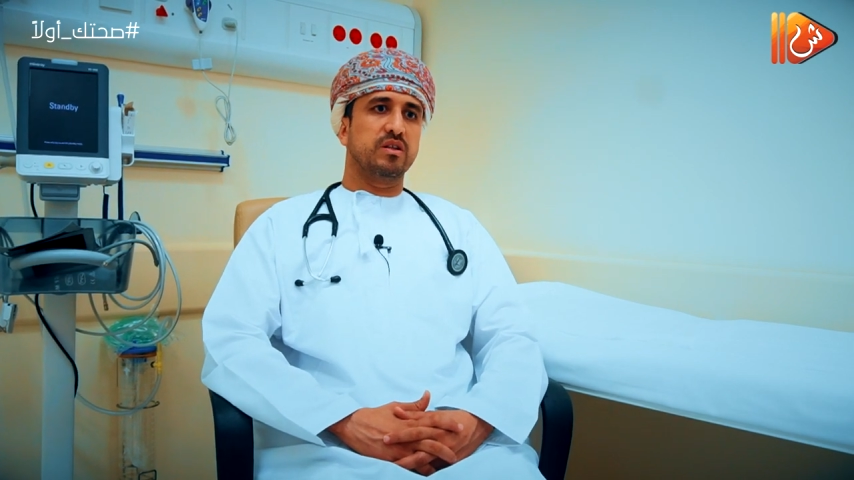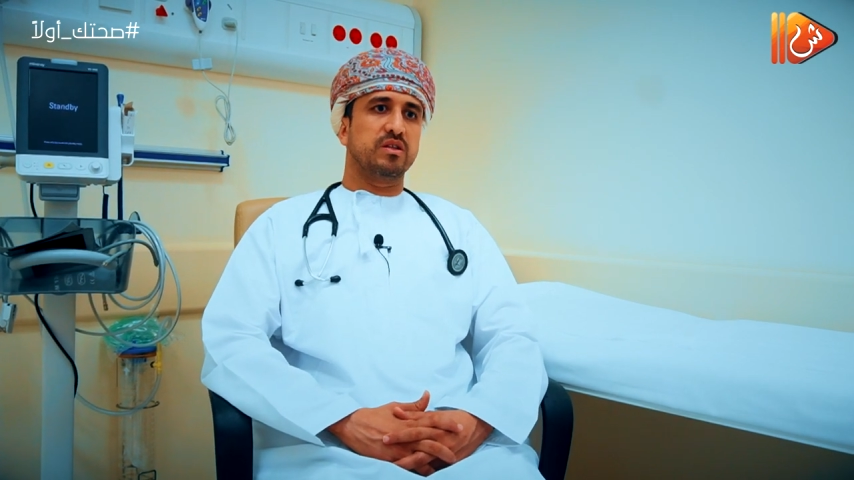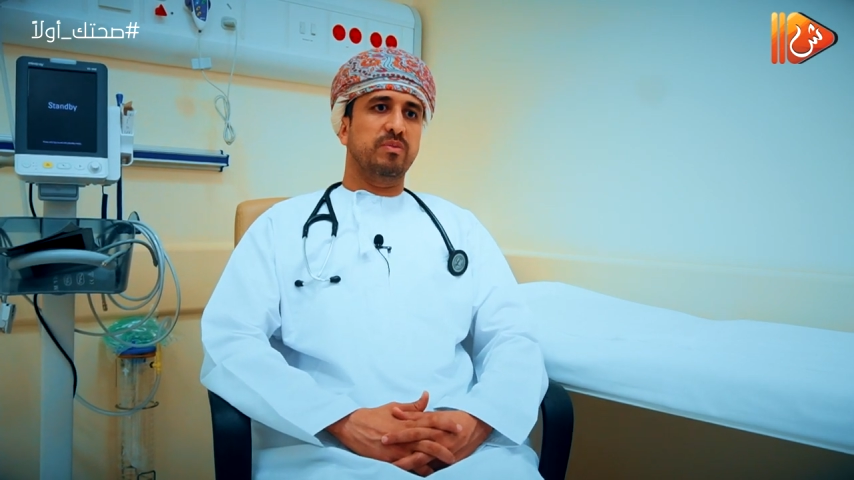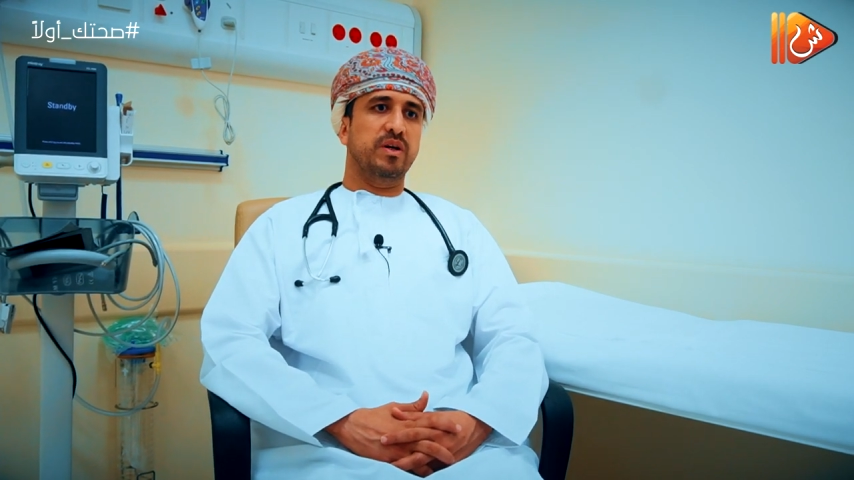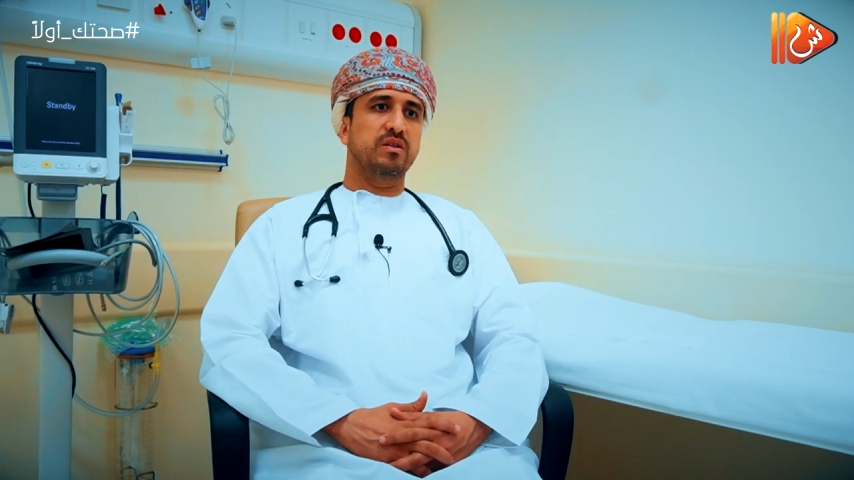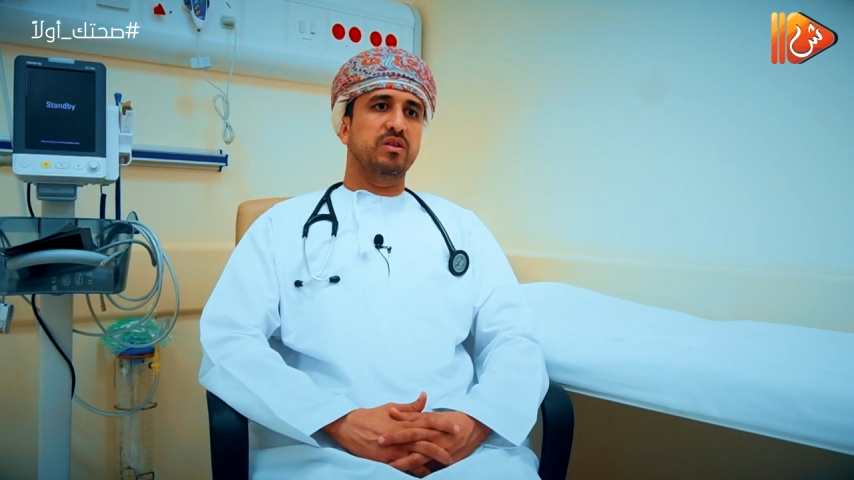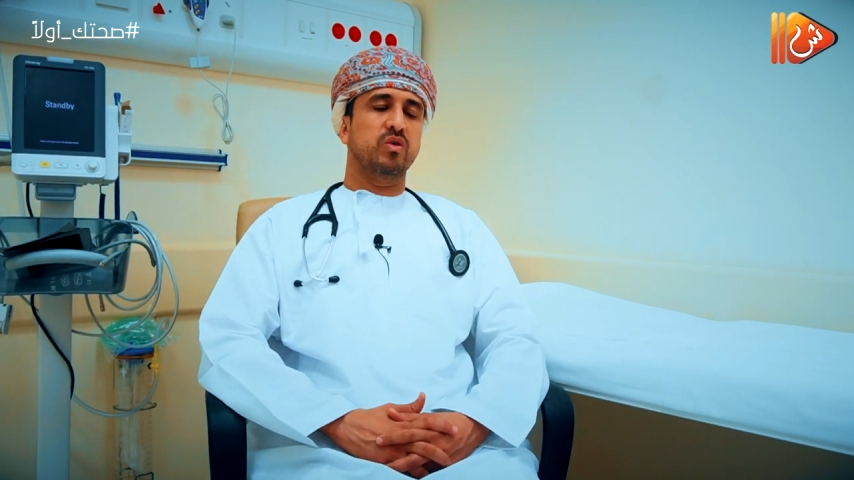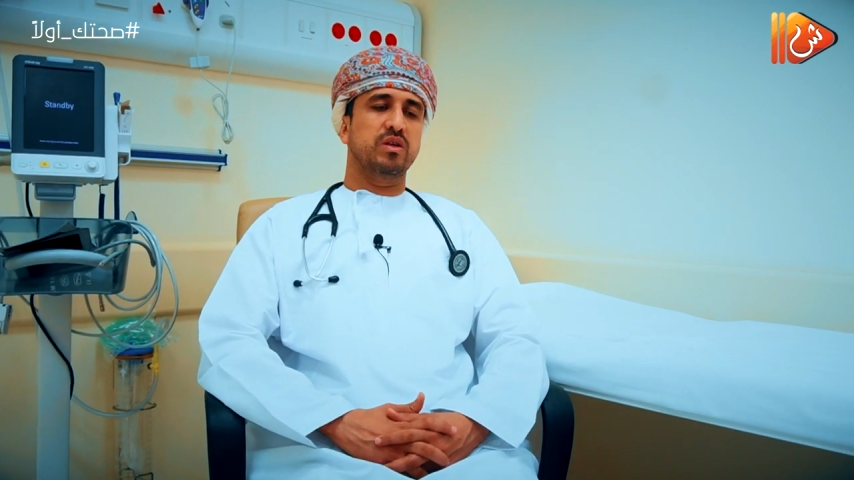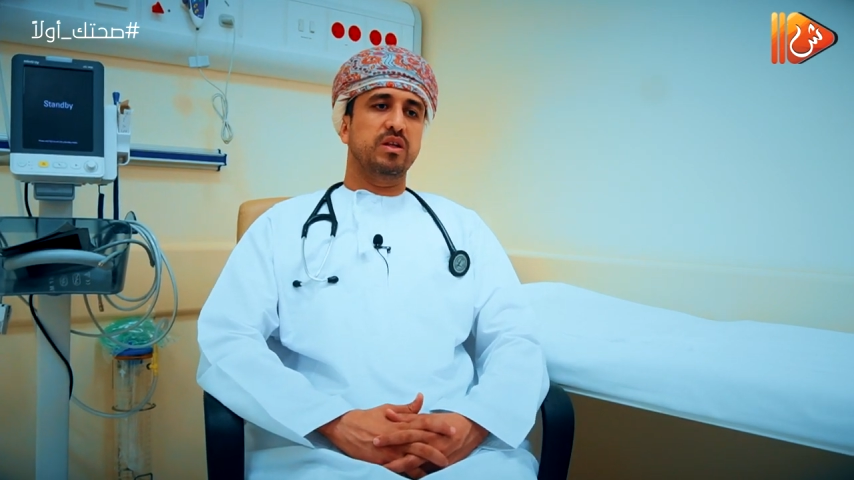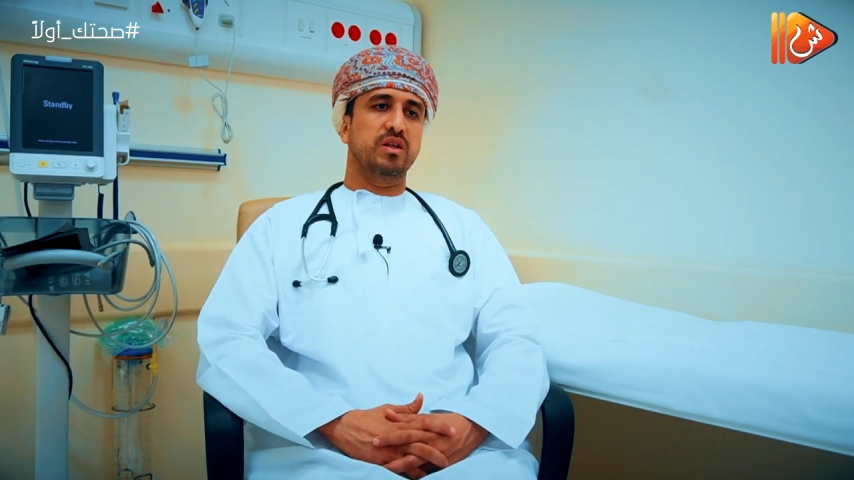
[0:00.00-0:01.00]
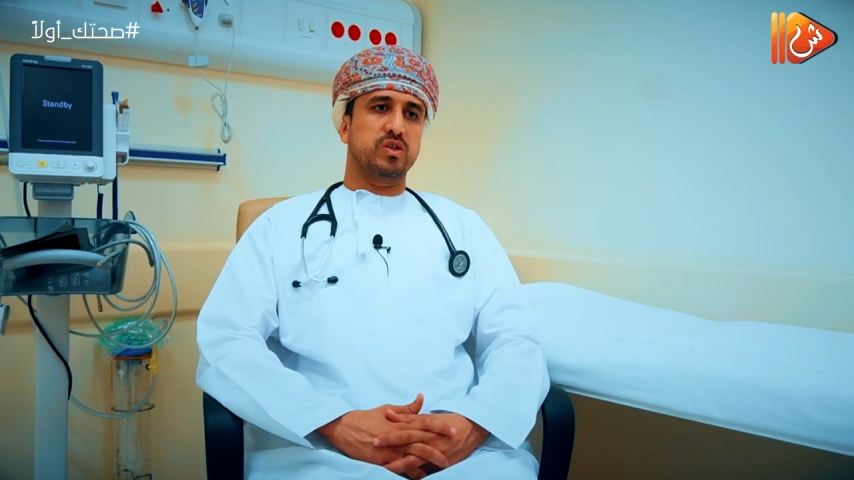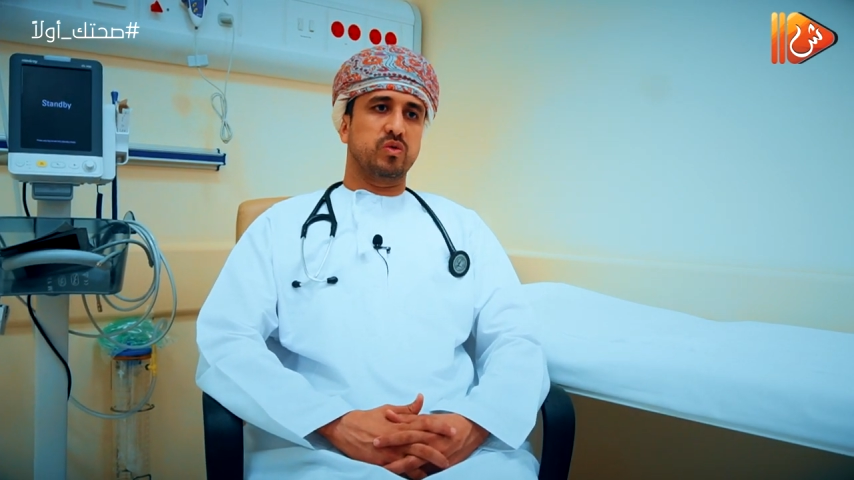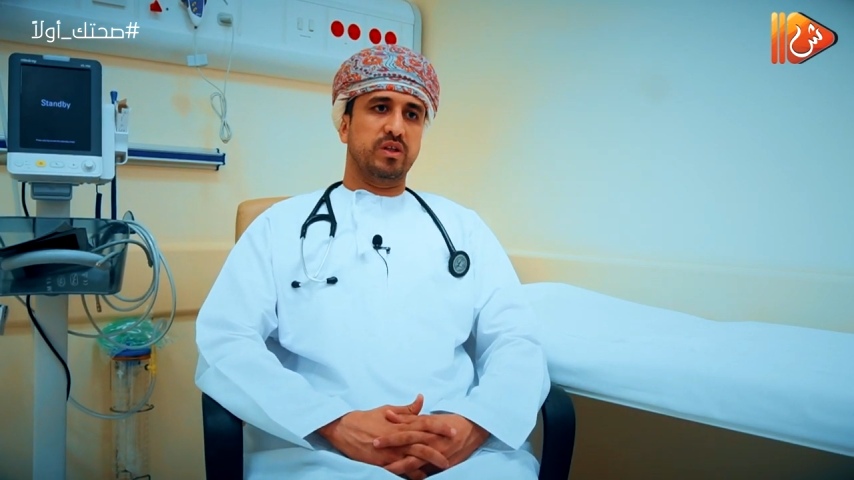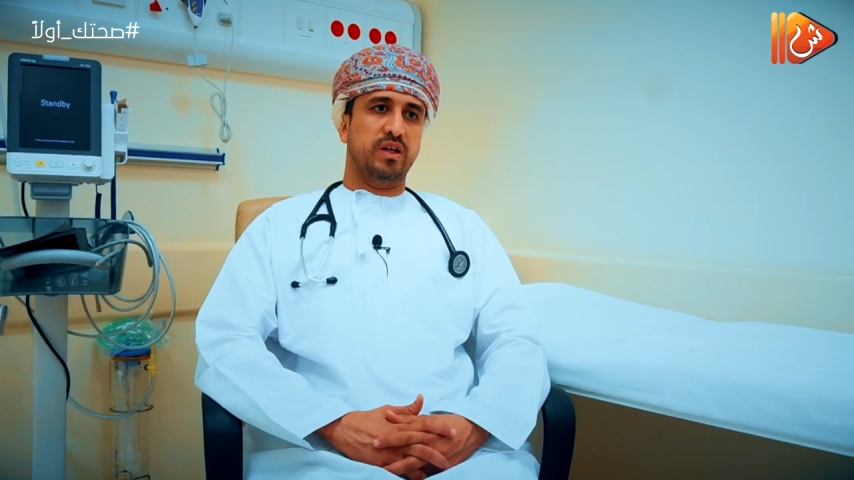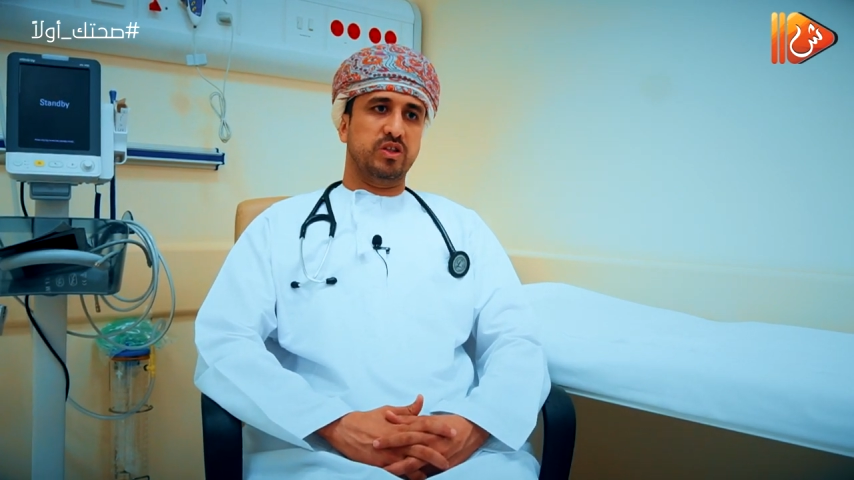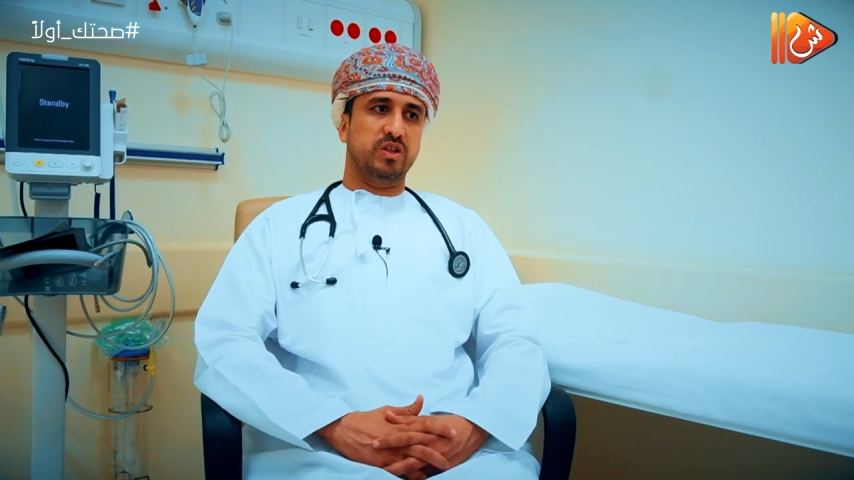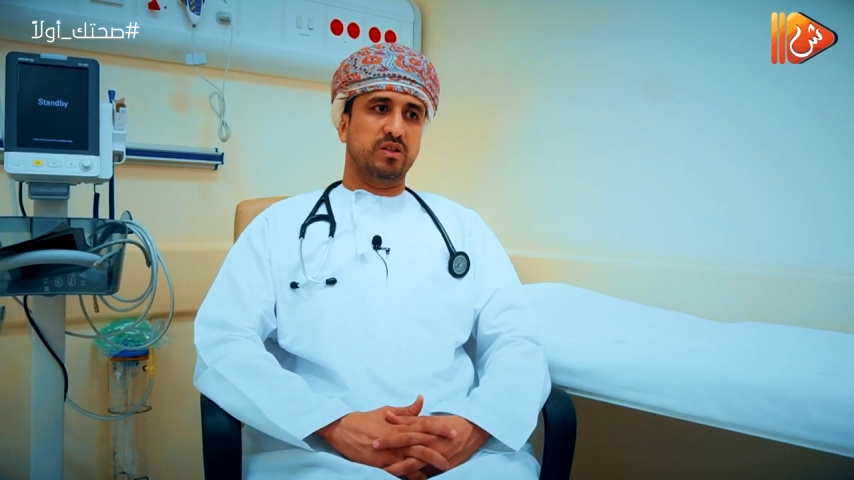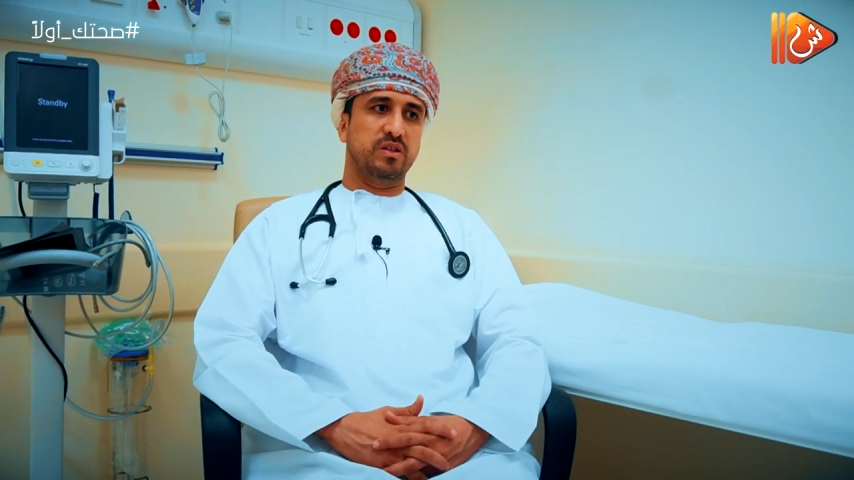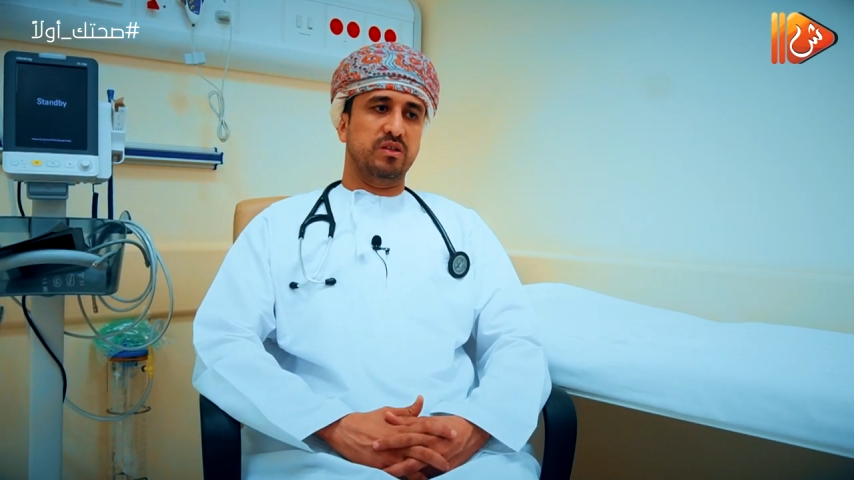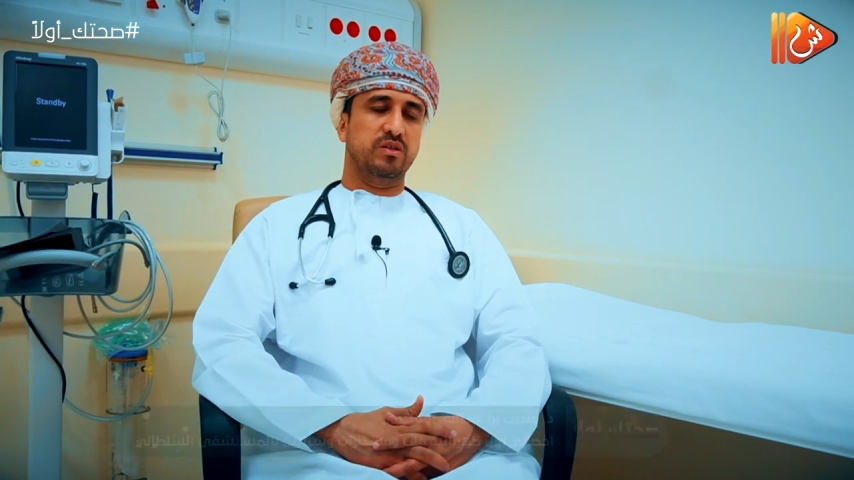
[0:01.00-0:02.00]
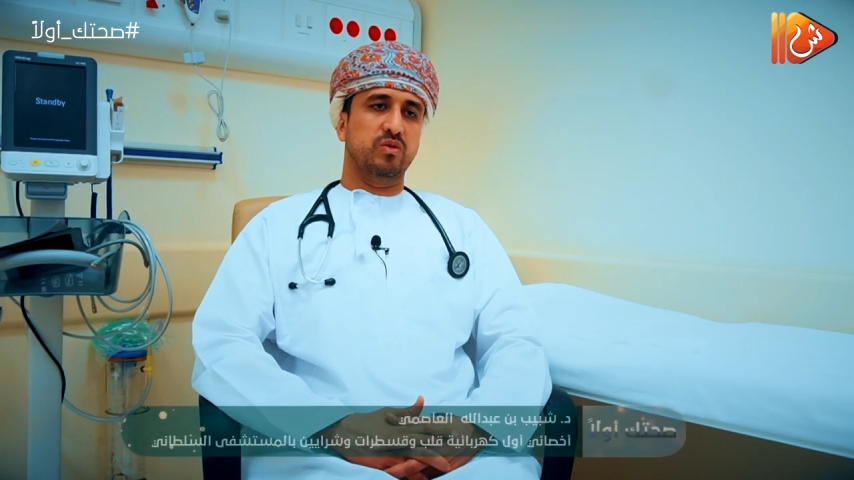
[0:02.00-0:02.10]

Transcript: طبعا يؤدي إلى الصداع الشديد